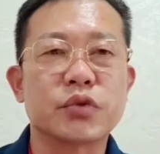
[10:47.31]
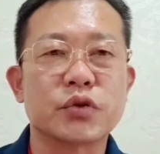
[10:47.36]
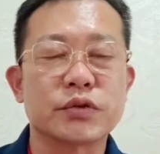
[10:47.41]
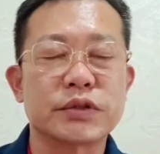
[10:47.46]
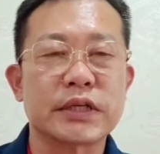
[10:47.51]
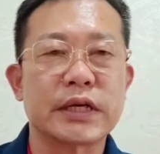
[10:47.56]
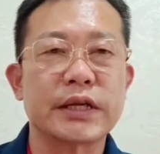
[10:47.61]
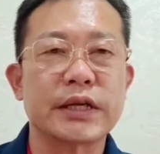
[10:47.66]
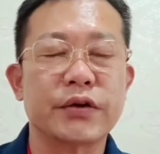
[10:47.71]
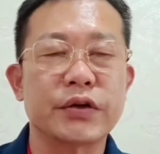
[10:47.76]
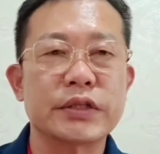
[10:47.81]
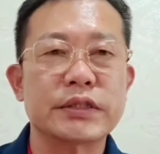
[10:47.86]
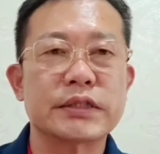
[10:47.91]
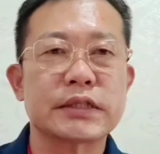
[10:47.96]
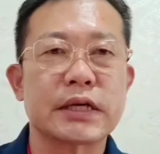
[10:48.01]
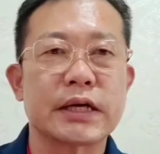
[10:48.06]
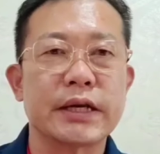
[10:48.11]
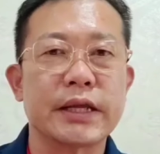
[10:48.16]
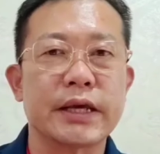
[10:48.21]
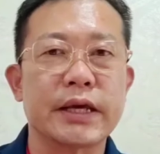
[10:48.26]
부부지간에
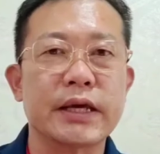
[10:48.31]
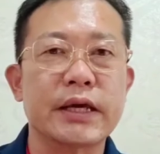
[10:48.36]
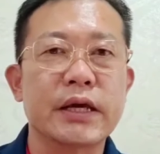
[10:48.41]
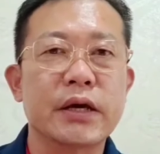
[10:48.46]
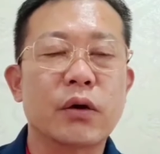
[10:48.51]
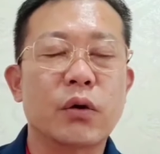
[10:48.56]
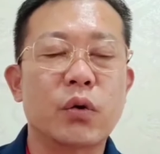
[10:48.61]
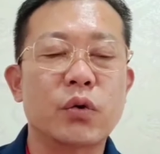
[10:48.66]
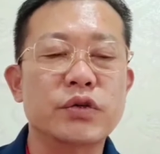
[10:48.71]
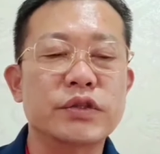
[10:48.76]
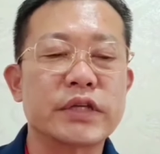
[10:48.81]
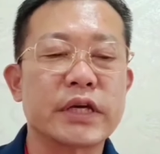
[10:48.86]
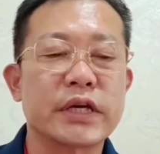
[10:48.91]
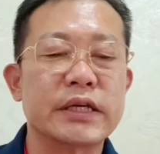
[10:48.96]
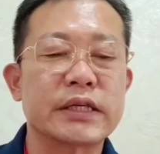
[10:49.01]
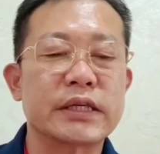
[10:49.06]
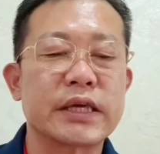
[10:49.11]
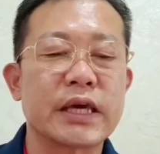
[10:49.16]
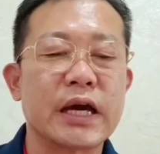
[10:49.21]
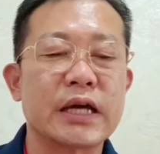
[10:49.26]
연인지간에
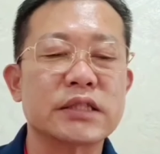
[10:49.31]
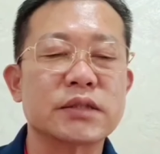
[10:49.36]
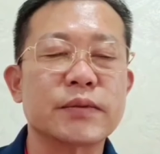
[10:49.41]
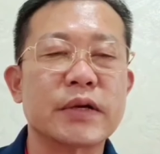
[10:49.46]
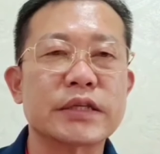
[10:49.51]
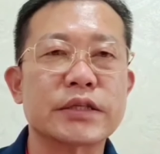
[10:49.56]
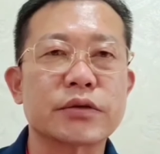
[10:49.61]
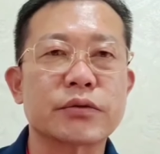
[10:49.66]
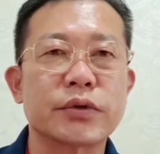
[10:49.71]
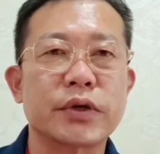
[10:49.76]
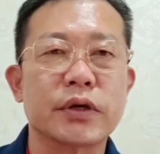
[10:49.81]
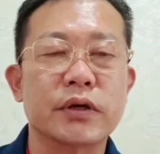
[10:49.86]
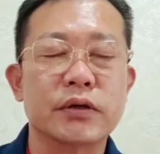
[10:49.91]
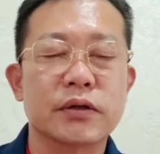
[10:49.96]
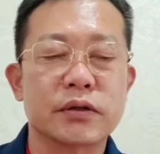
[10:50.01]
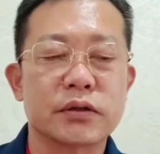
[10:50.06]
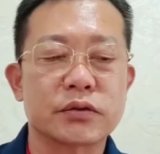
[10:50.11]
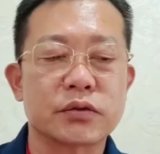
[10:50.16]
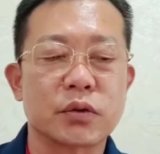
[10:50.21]
혼자 있게 하지 마시고요.